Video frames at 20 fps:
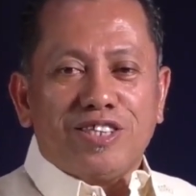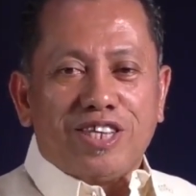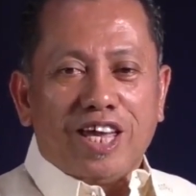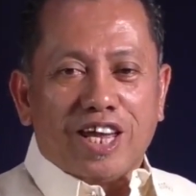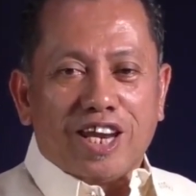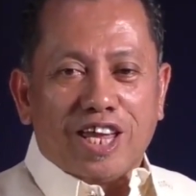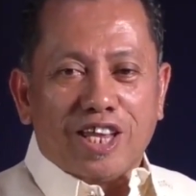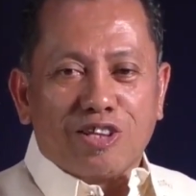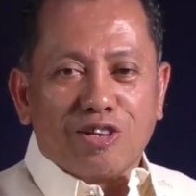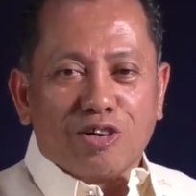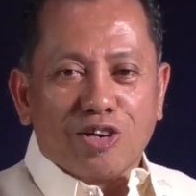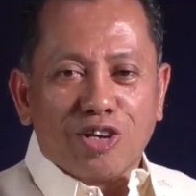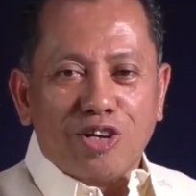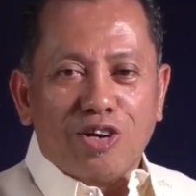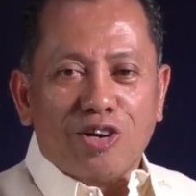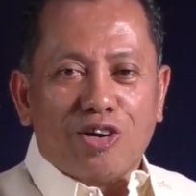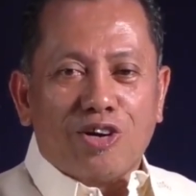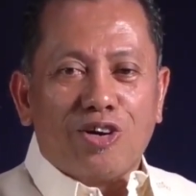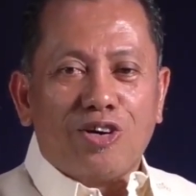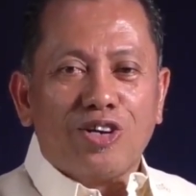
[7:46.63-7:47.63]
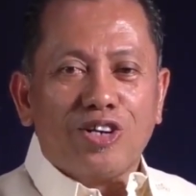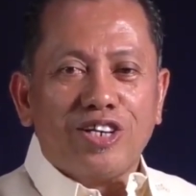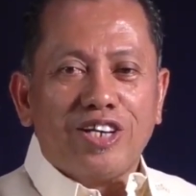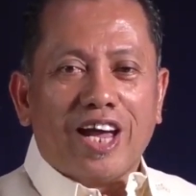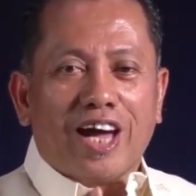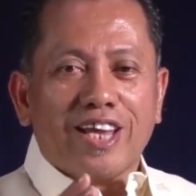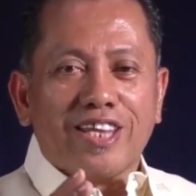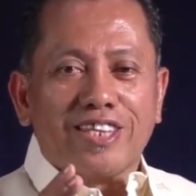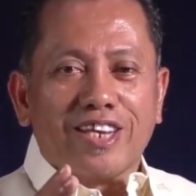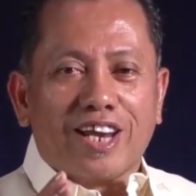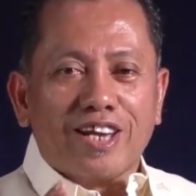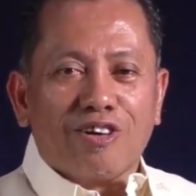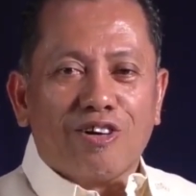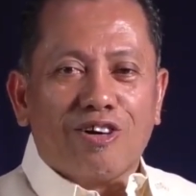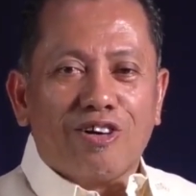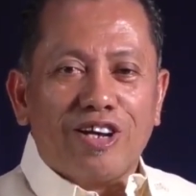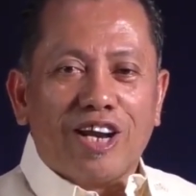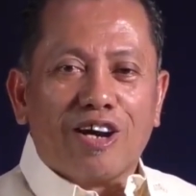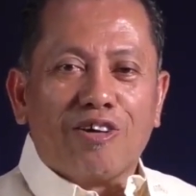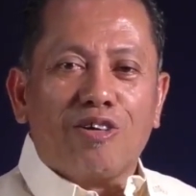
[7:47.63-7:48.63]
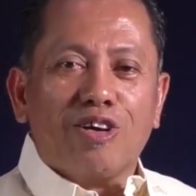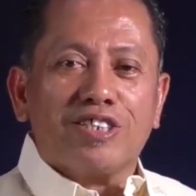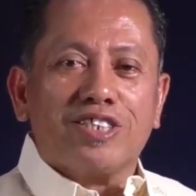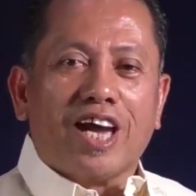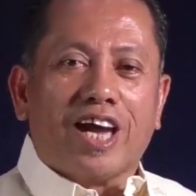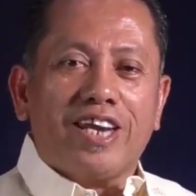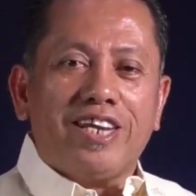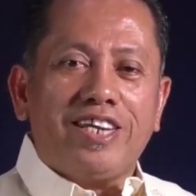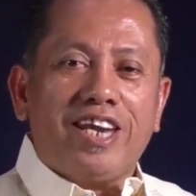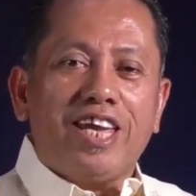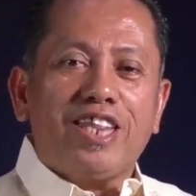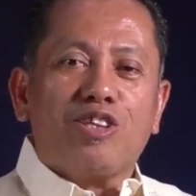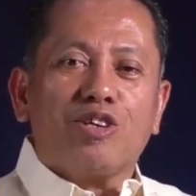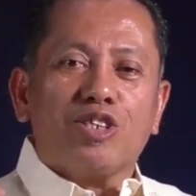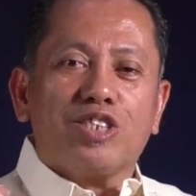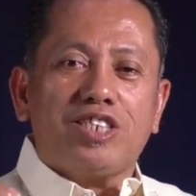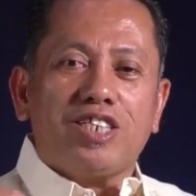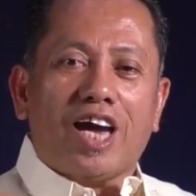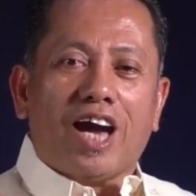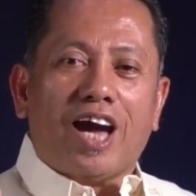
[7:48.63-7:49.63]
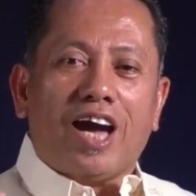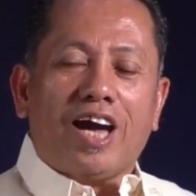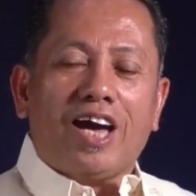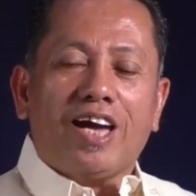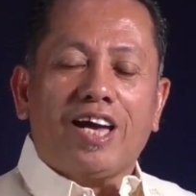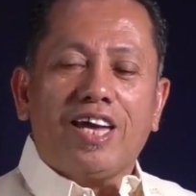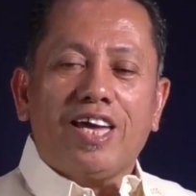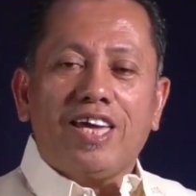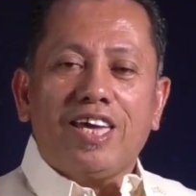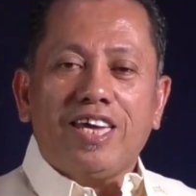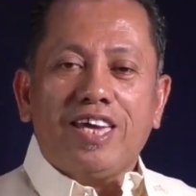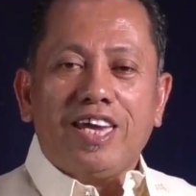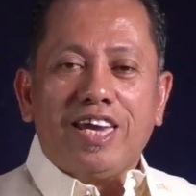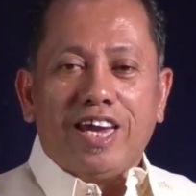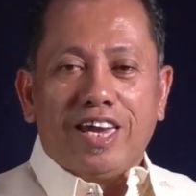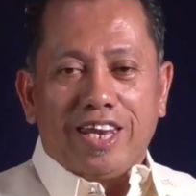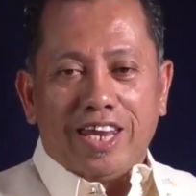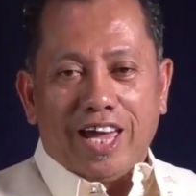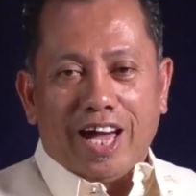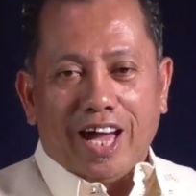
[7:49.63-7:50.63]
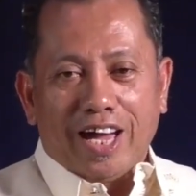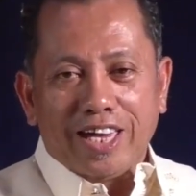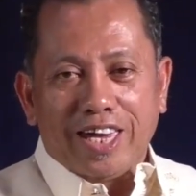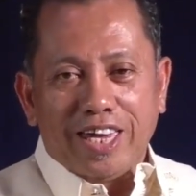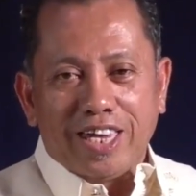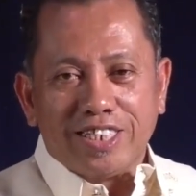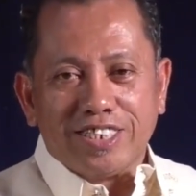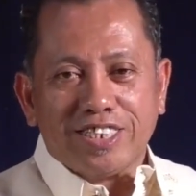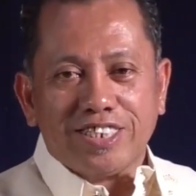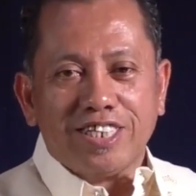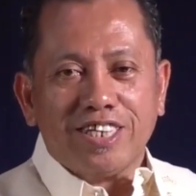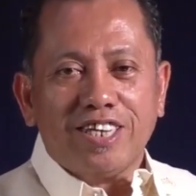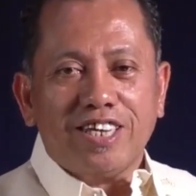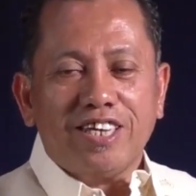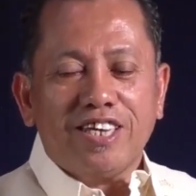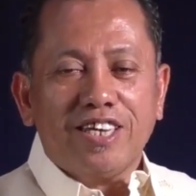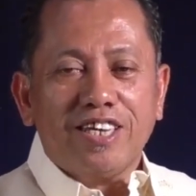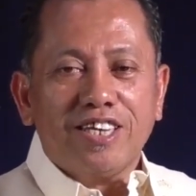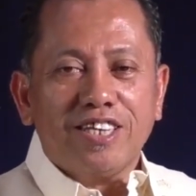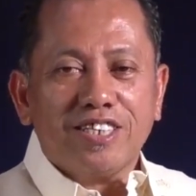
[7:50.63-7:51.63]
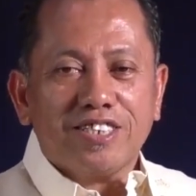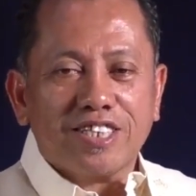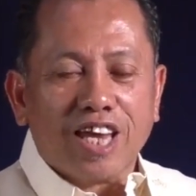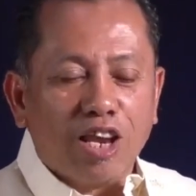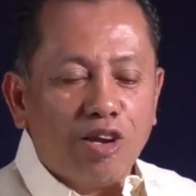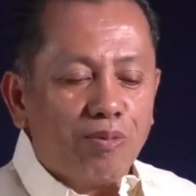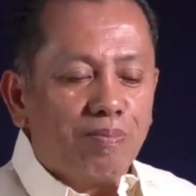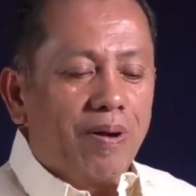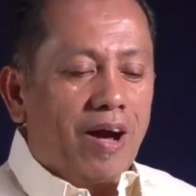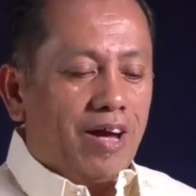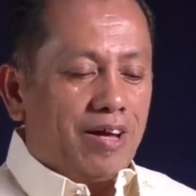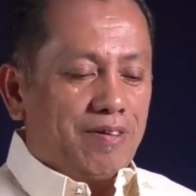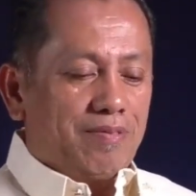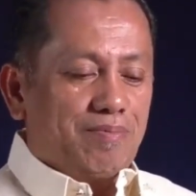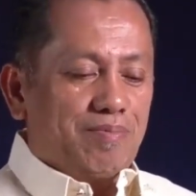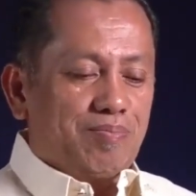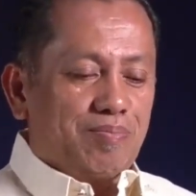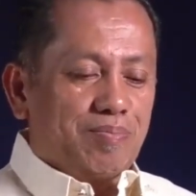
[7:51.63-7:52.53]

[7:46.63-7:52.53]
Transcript: Teritoryo ng dragon na kung saan dito siya inihagis sa lupa.